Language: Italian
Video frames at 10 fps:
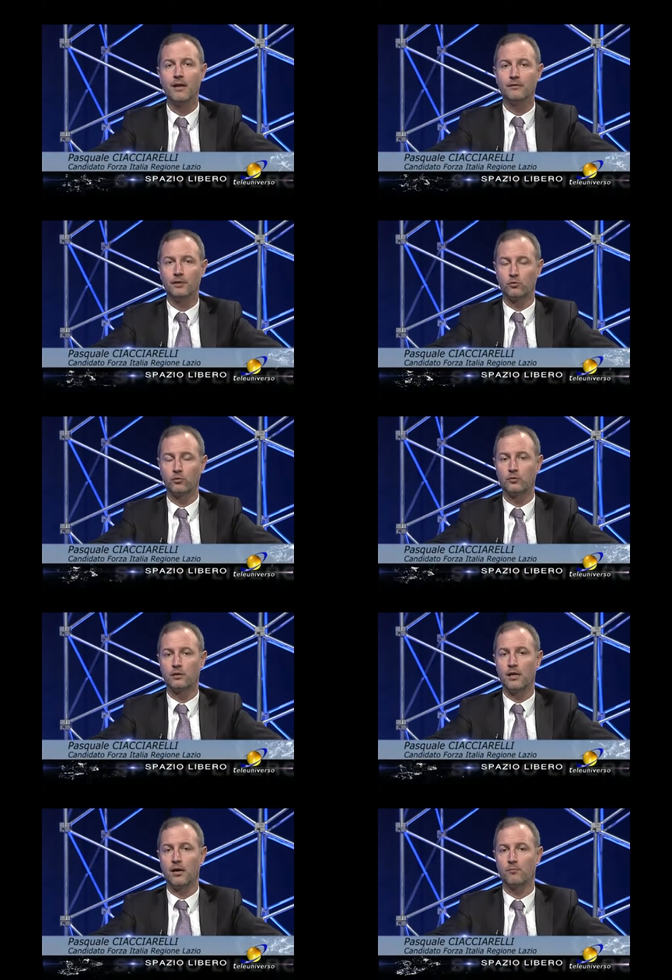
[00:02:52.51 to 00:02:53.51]
di
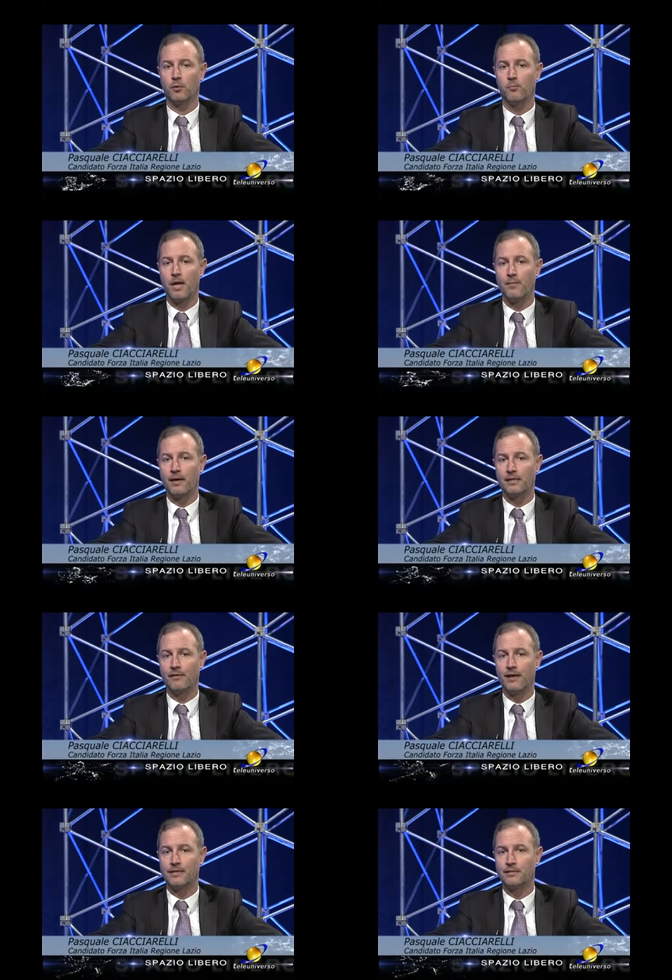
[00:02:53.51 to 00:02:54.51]
tutti, è un problema che
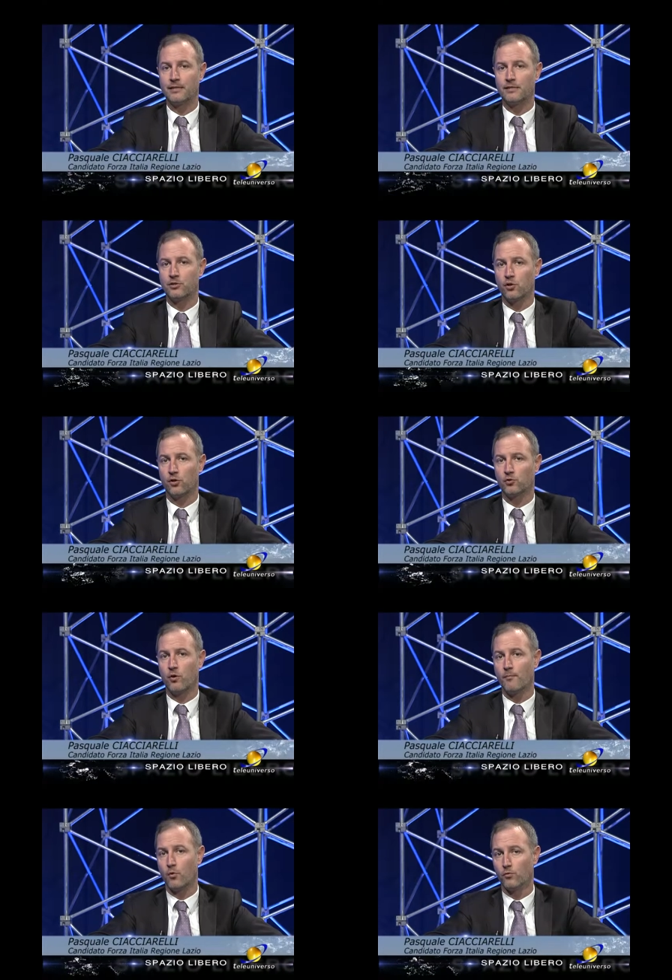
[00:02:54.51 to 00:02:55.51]
deve essere risolto
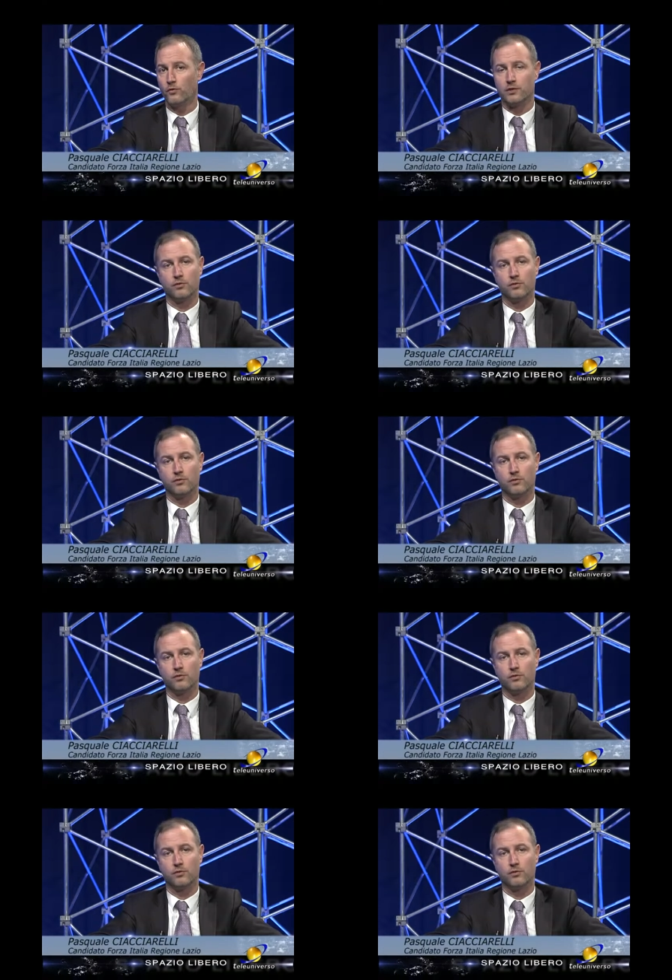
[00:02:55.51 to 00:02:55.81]
a monte,